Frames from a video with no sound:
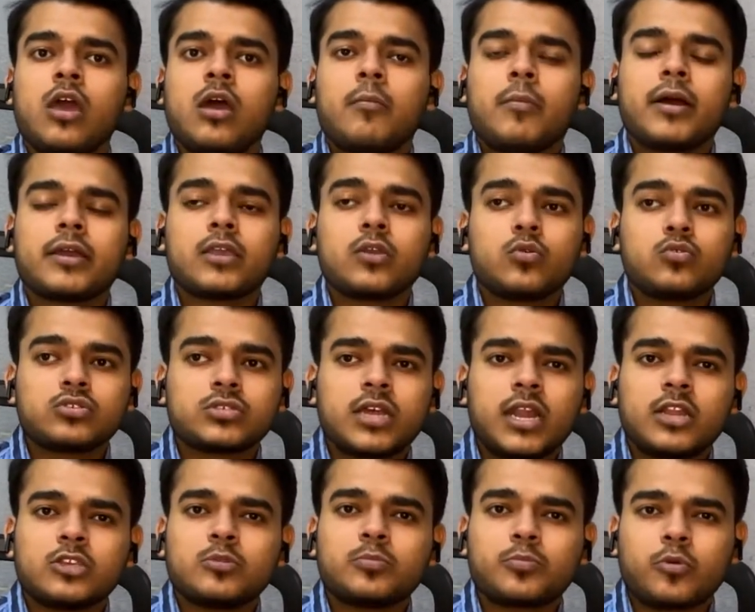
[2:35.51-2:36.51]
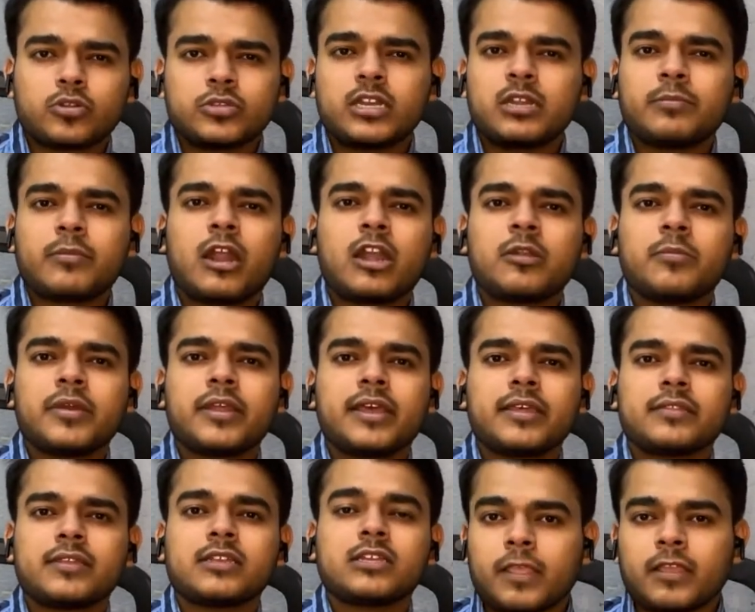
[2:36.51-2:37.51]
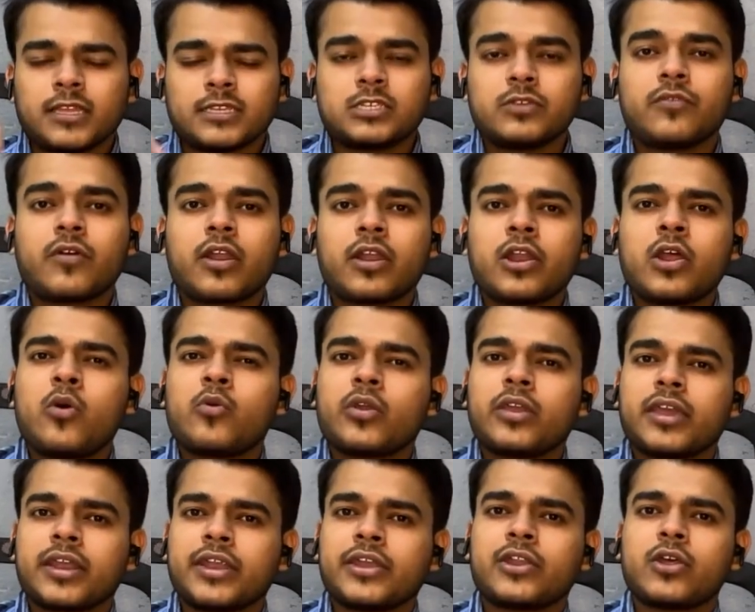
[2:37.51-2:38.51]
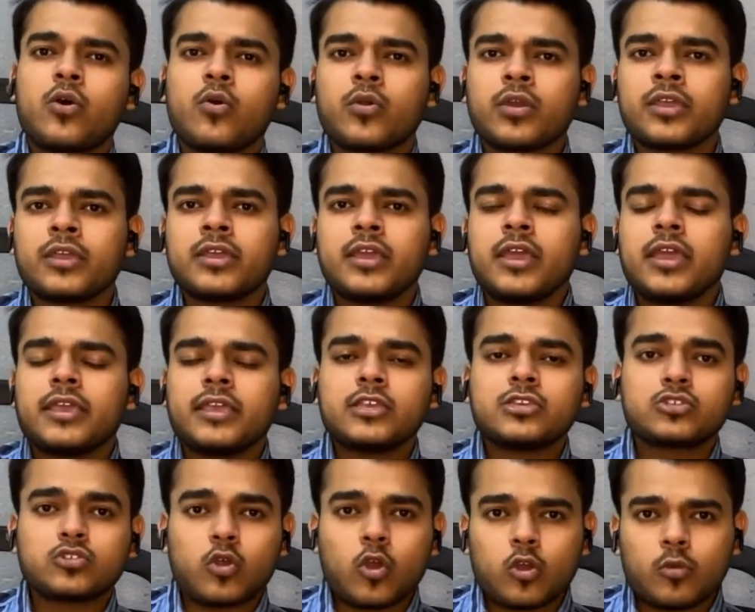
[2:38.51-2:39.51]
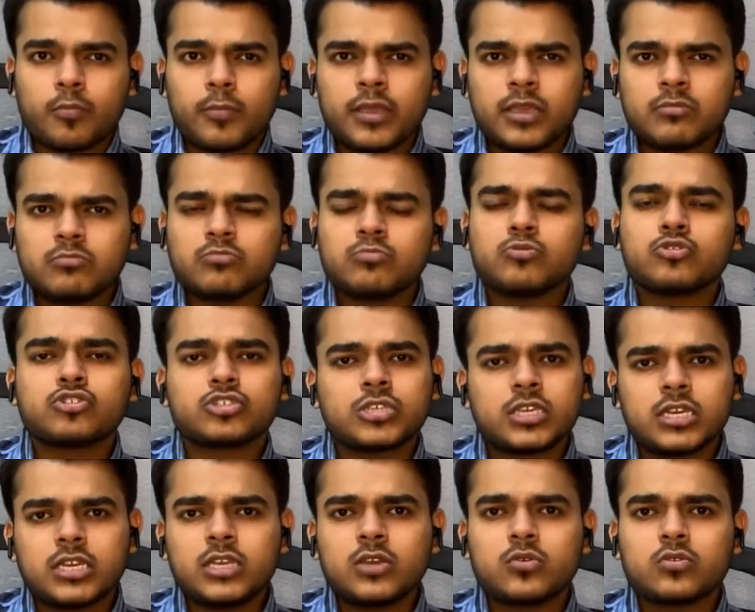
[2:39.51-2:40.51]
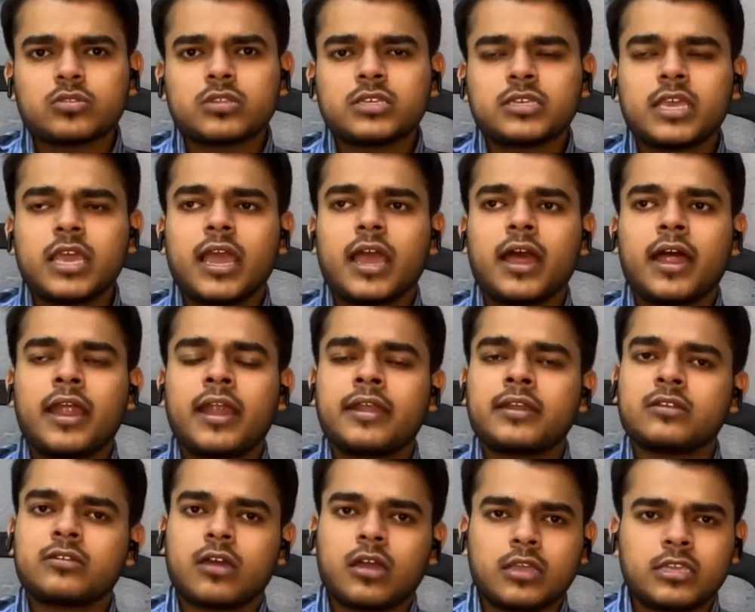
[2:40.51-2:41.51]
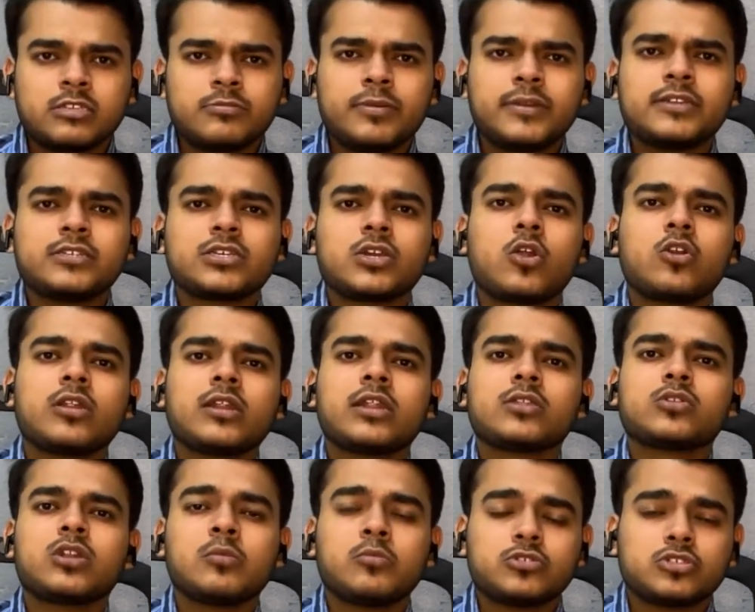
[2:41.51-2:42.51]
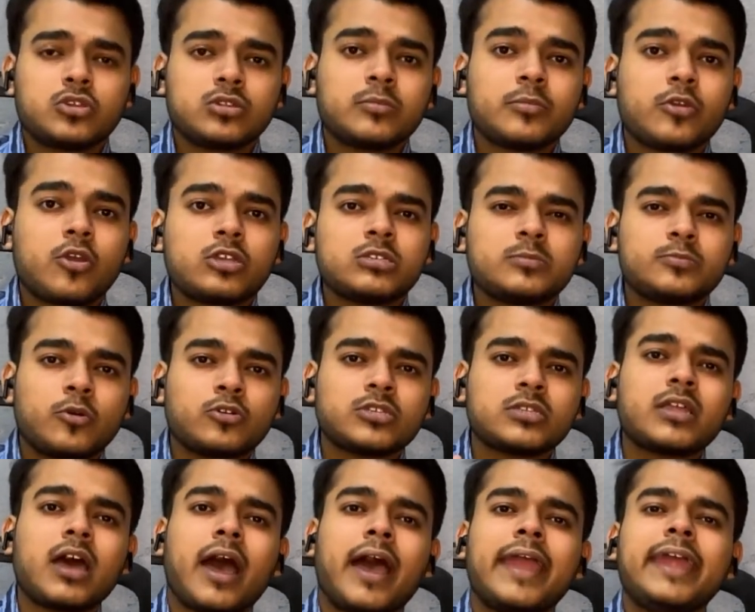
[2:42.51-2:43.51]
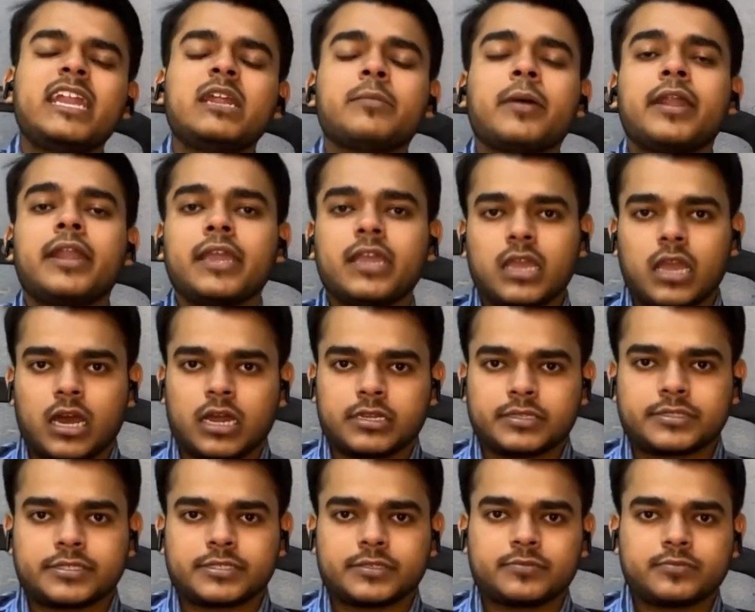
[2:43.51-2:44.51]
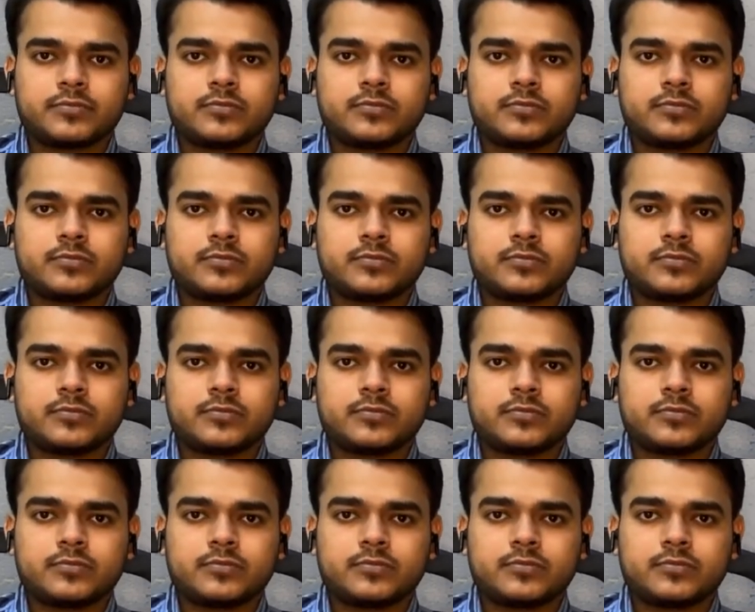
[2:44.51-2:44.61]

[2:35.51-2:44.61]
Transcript: बाकी कुछ गाड़ी जो बहुत डिमांड में रहती है जैसे वर्ना हो गई क्रेटा हो गई ये स्टॉक में मुश्किल ही होती है एंड इस पर डिस्काउंट लेना थोड़ा मुश्किल होता है बिकॉज ये बहुत ज़्यादा हाई डिमांडिंग कार्स है